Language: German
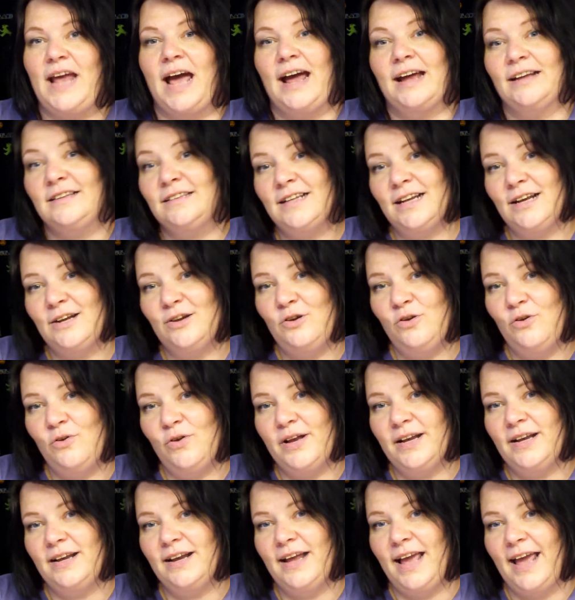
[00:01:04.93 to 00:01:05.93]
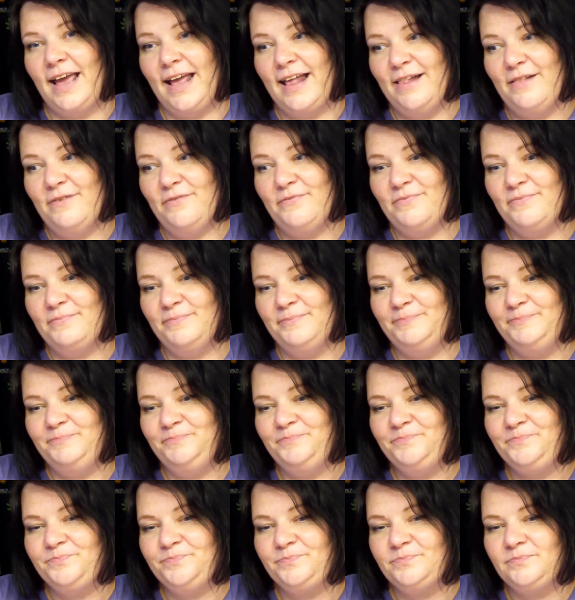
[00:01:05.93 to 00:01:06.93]
anderen Leuten helfen,
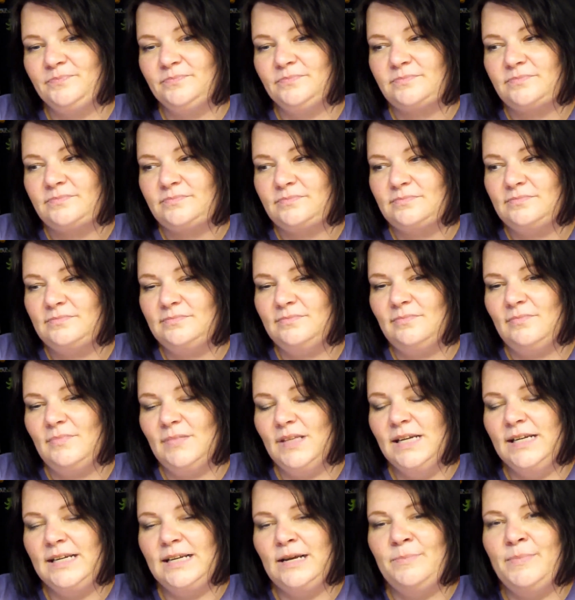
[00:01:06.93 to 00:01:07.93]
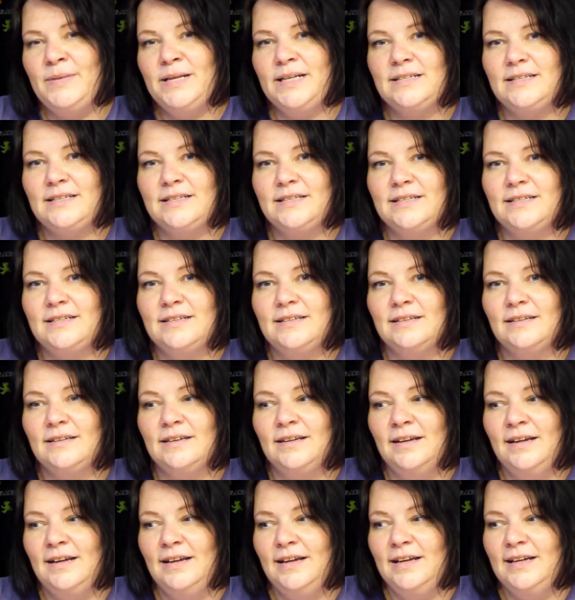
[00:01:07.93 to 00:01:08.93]
damit
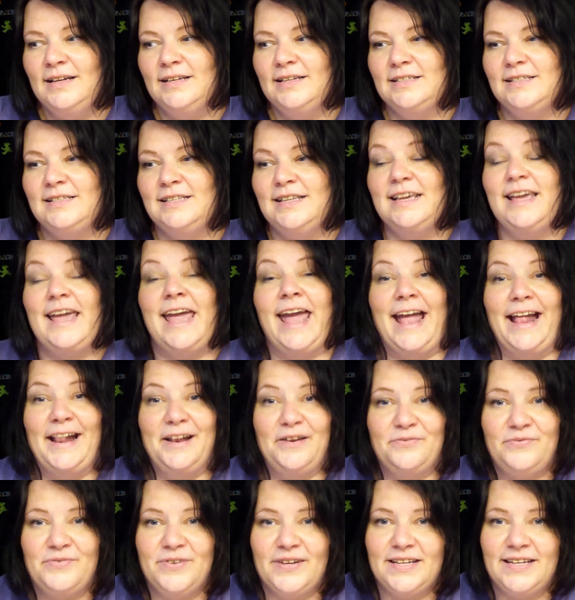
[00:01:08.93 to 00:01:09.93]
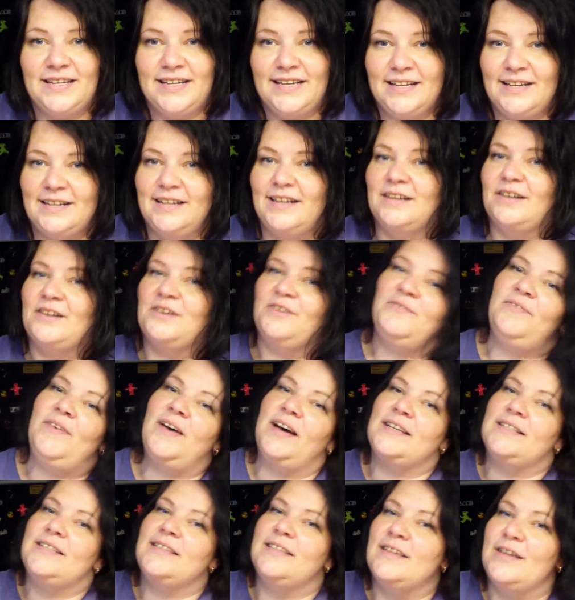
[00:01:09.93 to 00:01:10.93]
sie Geld verdienen
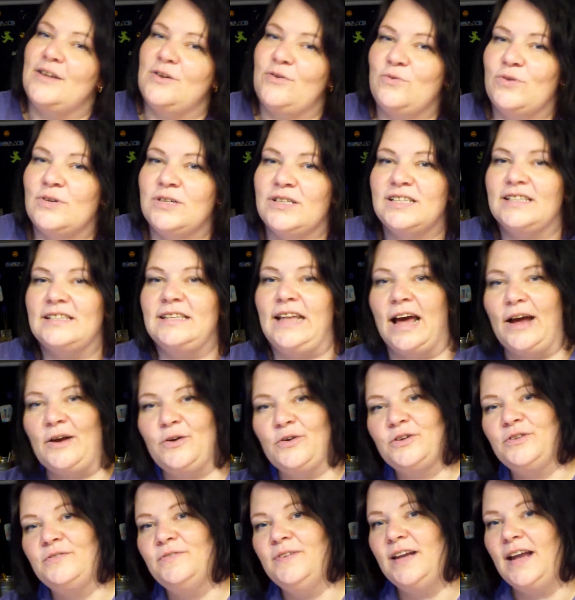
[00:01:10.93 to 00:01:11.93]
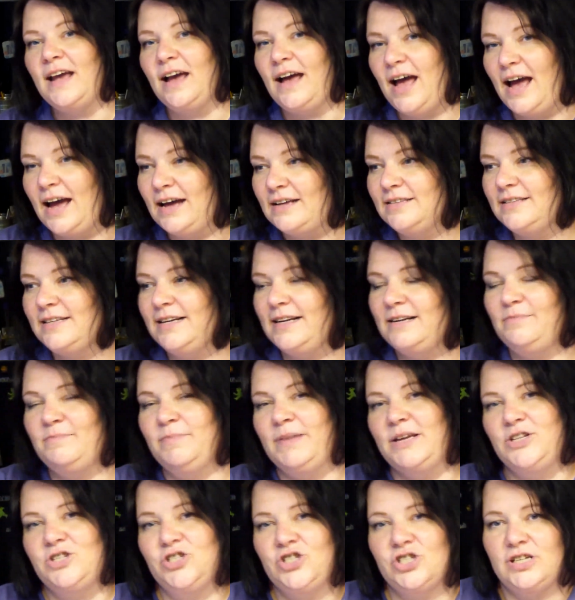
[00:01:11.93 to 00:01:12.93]
quasi und dadurch wieder anderen
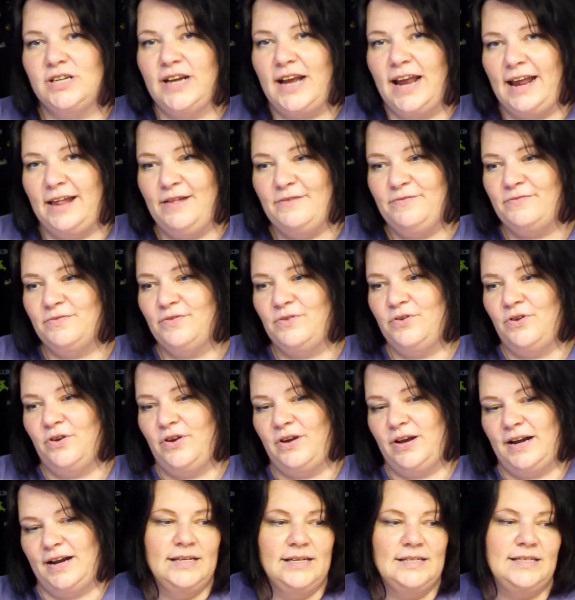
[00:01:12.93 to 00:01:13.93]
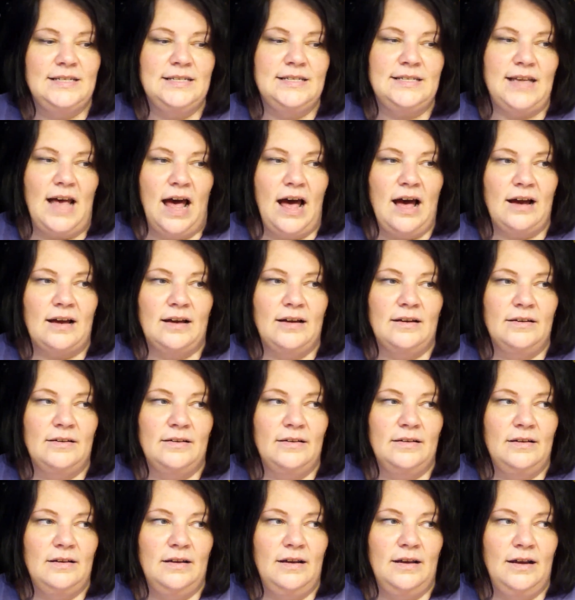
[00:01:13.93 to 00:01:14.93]
Menschen helfen können. Sie
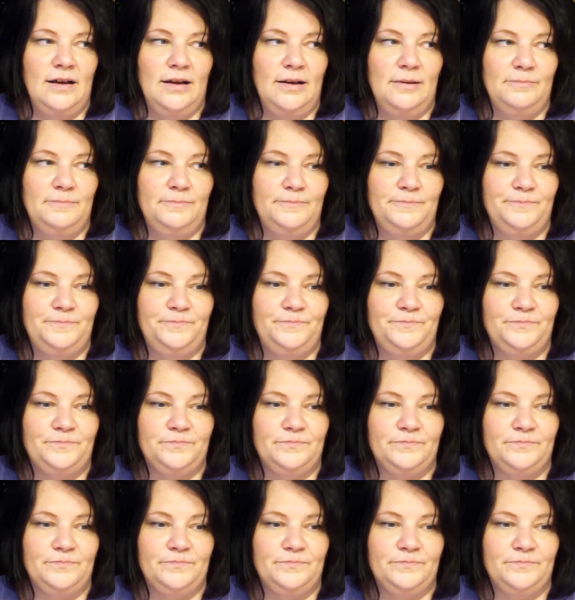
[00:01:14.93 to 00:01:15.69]
sagen, ähm,